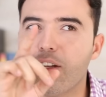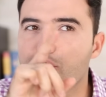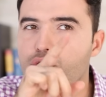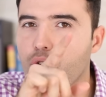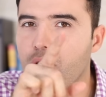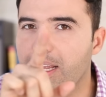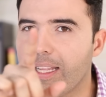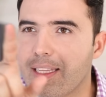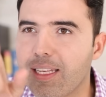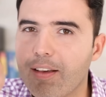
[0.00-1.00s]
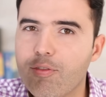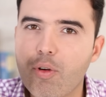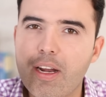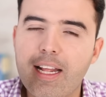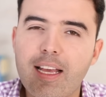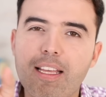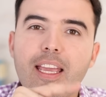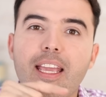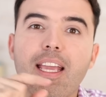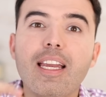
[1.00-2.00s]
el sol que tiene afuera
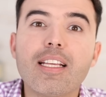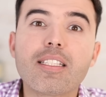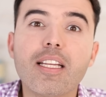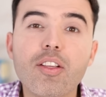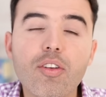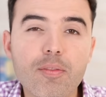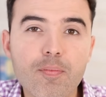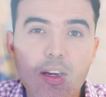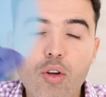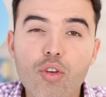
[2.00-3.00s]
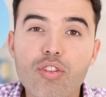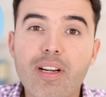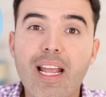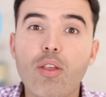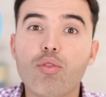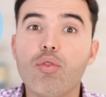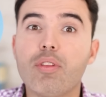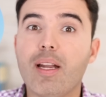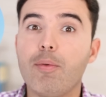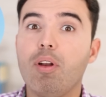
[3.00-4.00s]
en el exterior. Los rayos
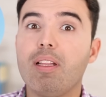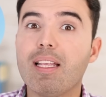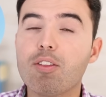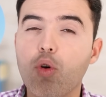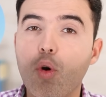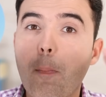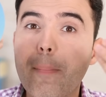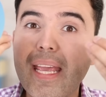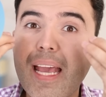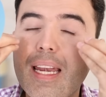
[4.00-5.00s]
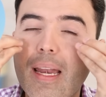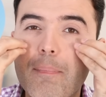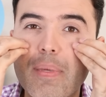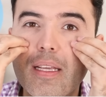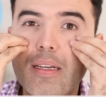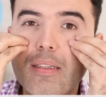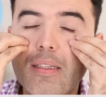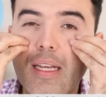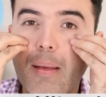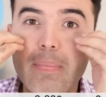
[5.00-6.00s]
ultravioletas golpean la piel,
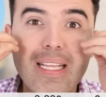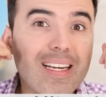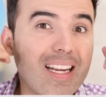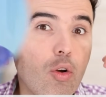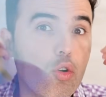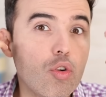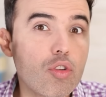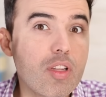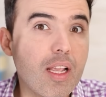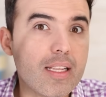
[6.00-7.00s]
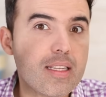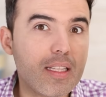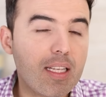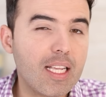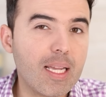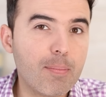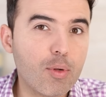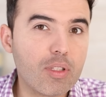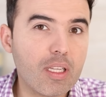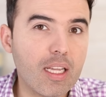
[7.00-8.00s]
la piel reconoce que se tiene que
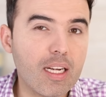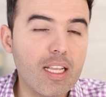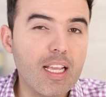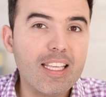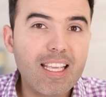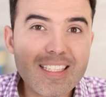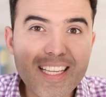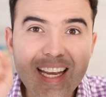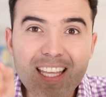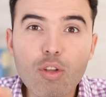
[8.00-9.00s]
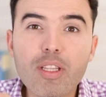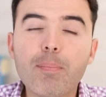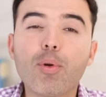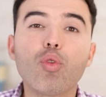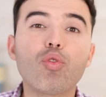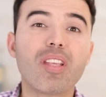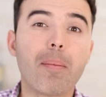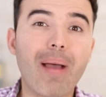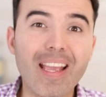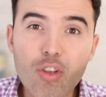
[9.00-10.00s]
proteger y es ahí donde
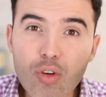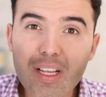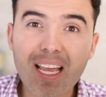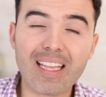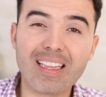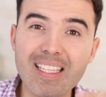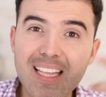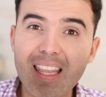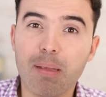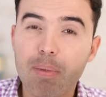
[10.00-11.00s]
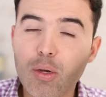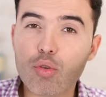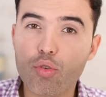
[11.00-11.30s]
produce mayor cantidad de piel